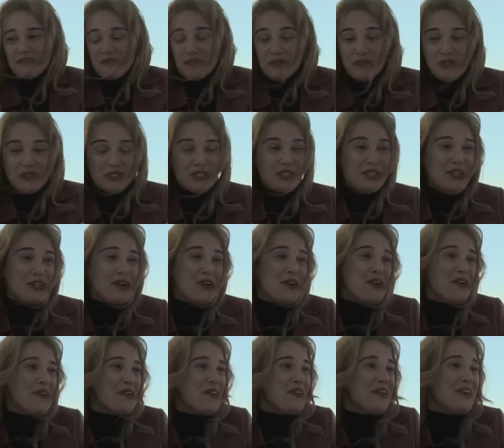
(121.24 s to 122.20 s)

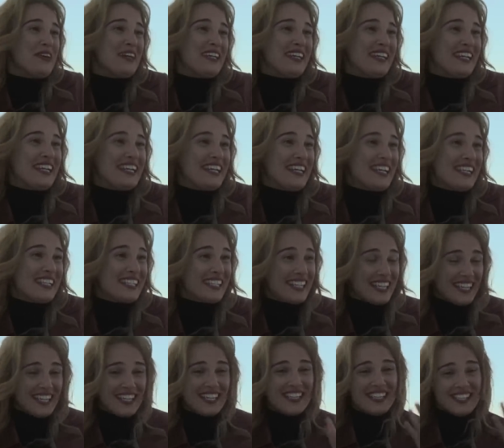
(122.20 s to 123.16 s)
Yo... Es
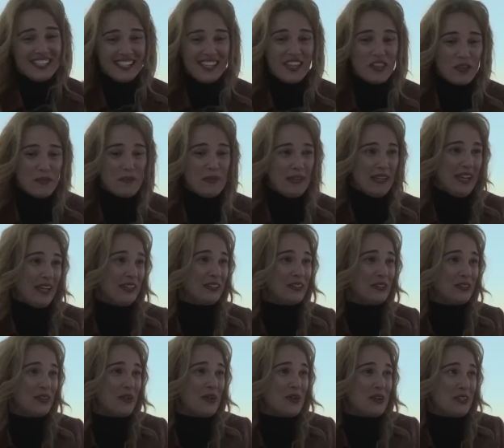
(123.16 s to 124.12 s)
que he estado
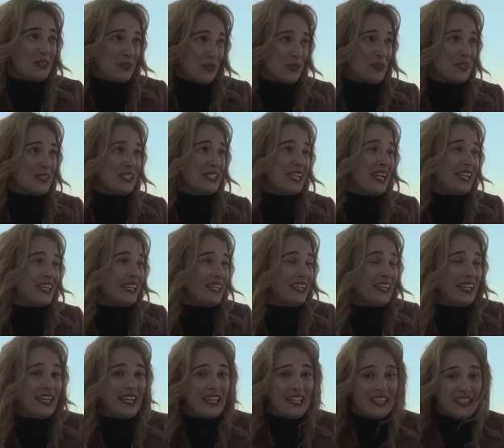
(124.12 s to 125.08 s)
mirando estudios en
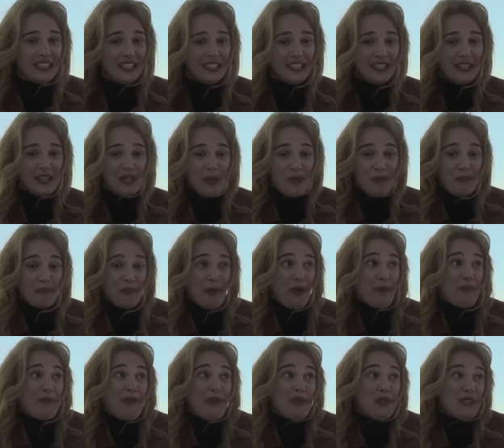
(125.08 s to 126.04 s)
alquiler y
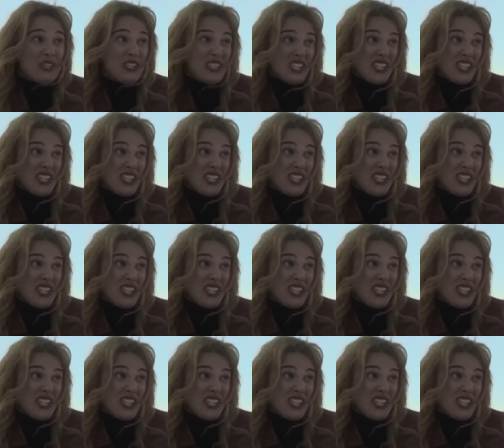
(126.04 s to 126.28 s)
por menos de